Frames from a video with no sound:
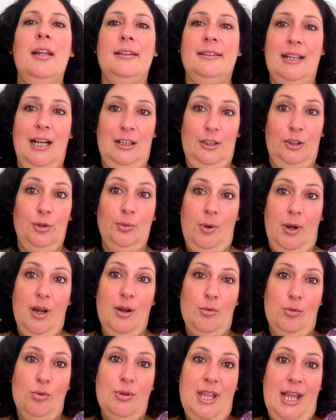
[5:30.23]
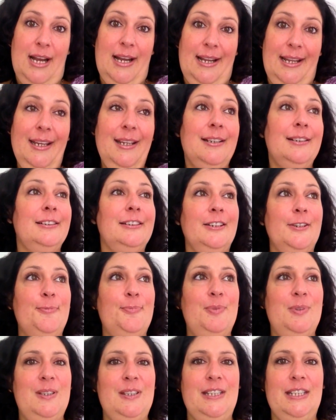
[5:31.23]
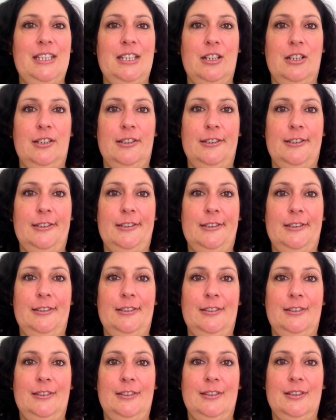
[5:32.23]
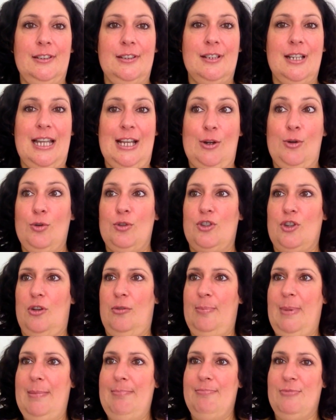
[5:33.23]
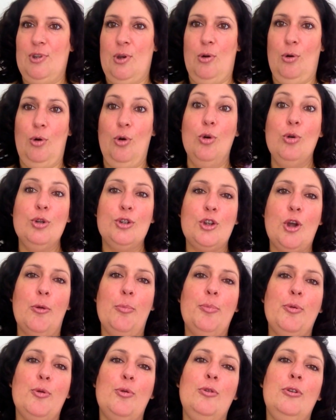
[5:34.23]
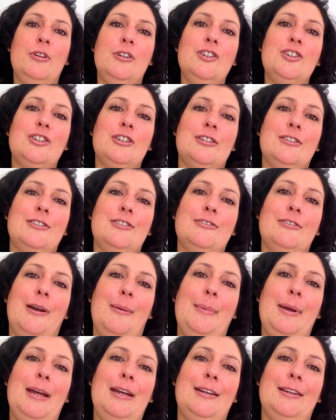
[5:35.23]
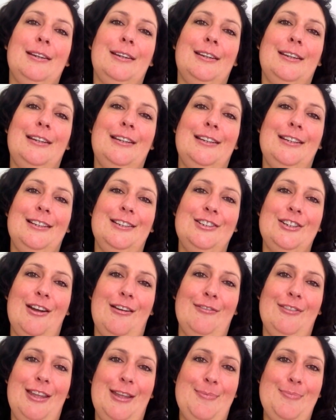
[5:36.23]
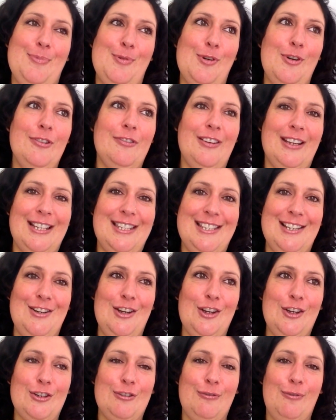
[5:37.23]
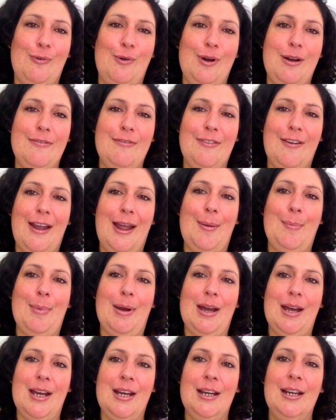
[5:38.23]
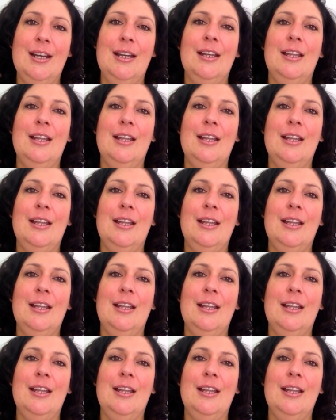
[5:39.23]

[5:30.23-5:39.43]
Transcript: dans le doigt où il allait. Puis, euh, écoute, son, même son lousse un peu, là, je, suis vraiment, euh, j'en reviens pas. Fait que c'est là que je vois vraiment